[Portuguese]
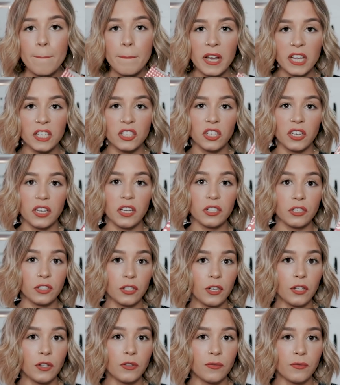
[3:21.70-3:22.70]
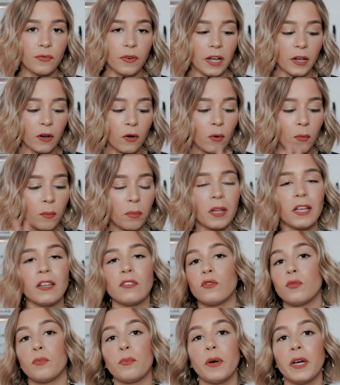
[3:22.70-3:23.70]
Mas este kit vem
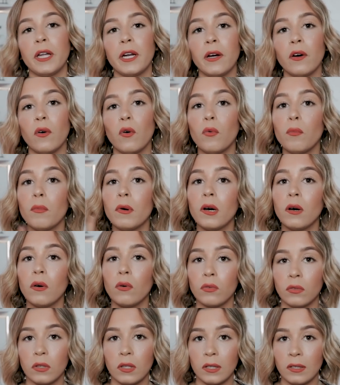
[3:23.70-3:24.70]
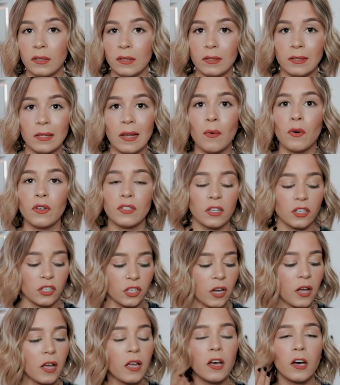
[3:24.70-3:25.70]
completo para uma utilização, ou
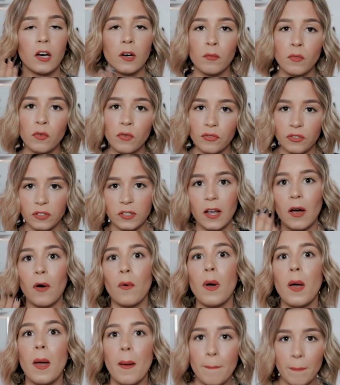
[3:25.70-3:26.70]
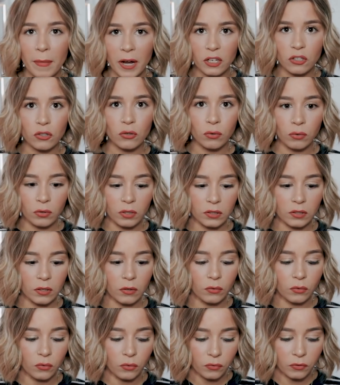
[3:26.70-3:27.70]
seja, remoção mais
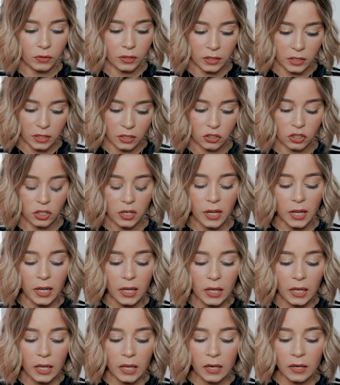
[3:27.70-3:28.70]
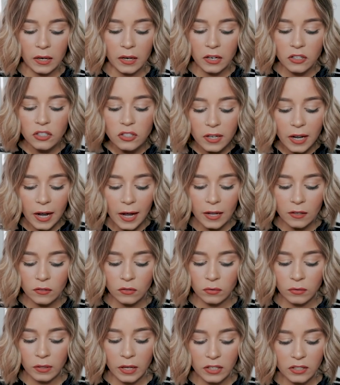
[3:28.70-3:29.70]
colocação do verniz. E neste
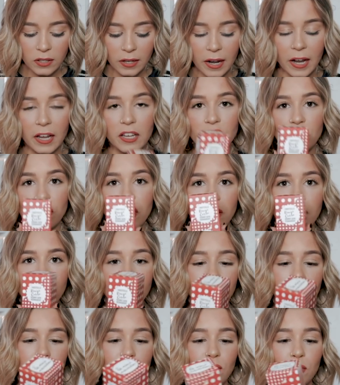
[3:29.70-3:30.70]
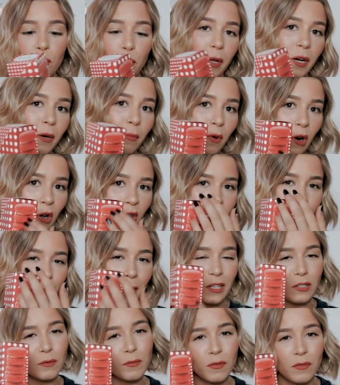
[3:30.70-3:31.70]
caso, nesta caixinha, que é super amorosa,
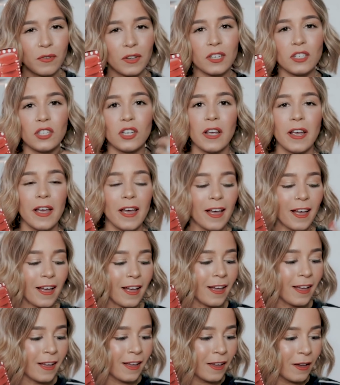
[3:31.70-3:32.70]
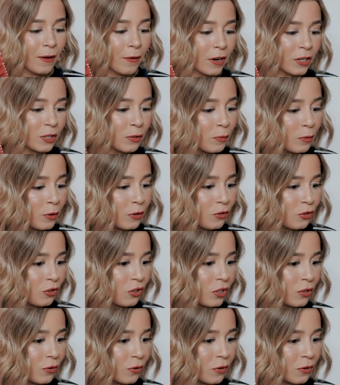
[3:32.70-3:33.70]
mais uma vez, ah, eu acho muito
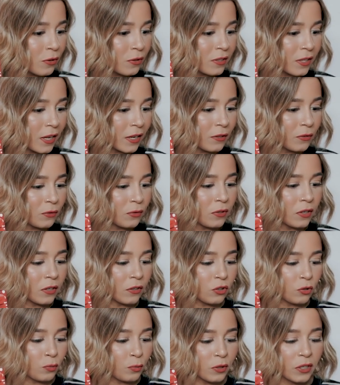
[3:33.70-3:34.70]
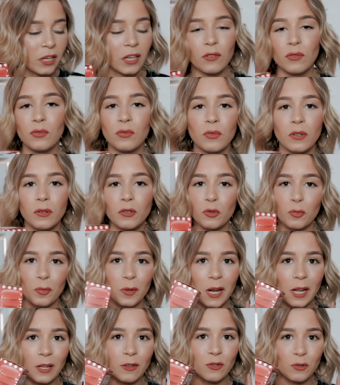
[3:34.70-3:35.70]
giro o conceito deles, porque é tudo
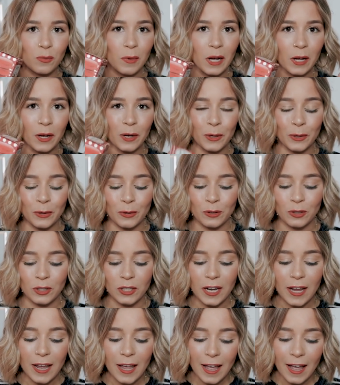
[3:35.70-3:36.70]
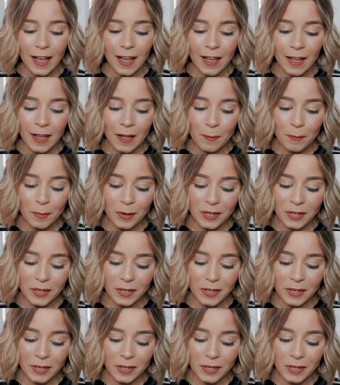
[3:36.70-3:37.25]
inspirado nos macarrões uh,